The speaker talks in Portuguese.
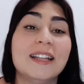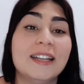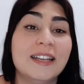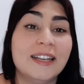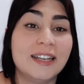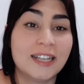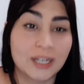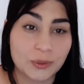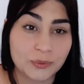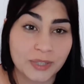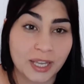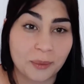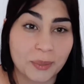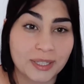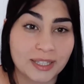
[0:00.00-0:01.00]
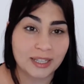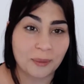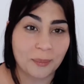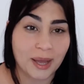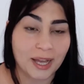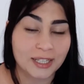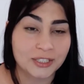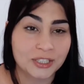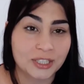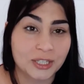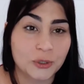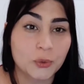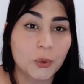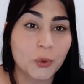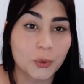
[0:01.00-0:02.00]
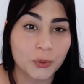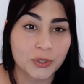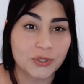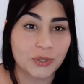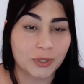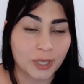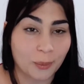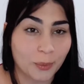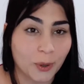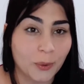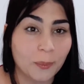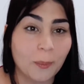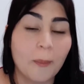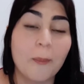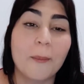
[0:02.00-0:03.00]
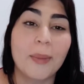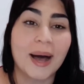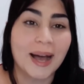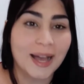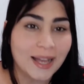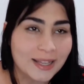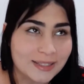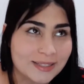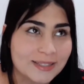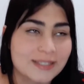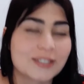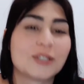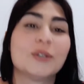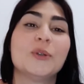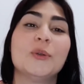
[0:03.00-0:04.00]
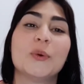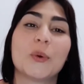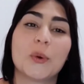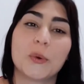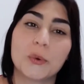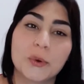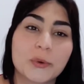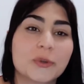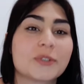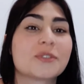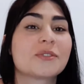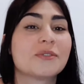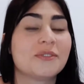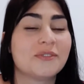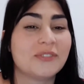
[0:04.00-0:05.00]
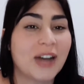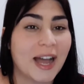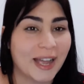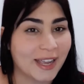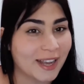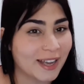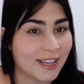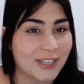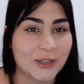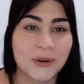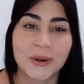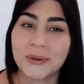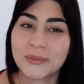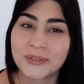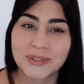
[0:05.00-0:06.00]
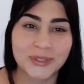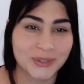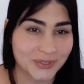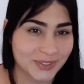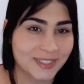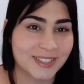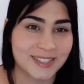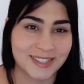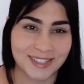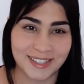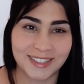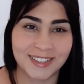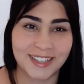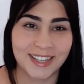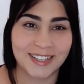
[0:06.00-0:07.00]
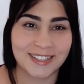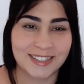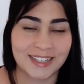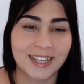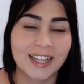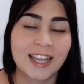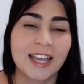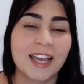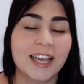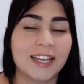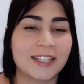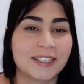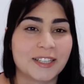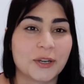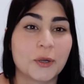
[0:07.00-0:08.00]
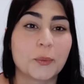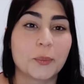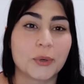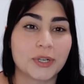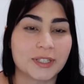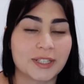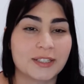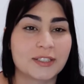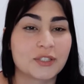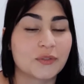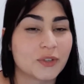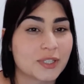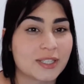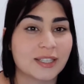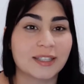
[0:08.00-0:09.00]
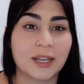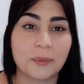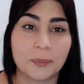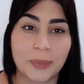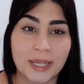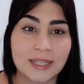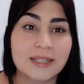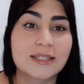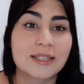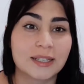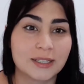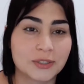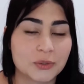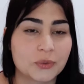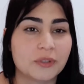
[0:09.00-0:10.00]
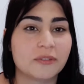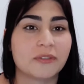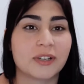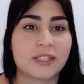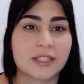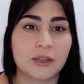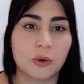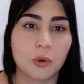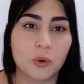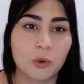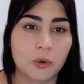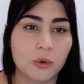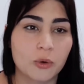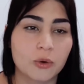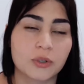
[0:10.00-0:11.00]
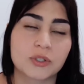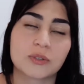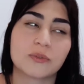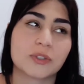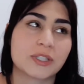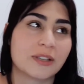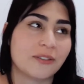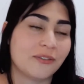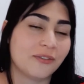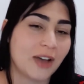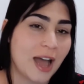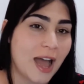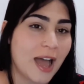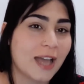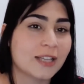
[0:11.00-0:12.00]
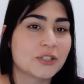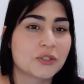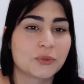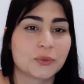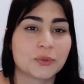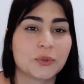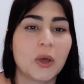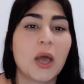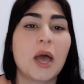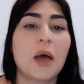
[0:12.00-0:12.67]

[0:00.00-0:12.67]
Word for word: não tem matemática no curso, tá bom? Mas no concurso vai cair com toda certeza. Então é importante, se você tá pensando em fazer o curso, você faz tudo,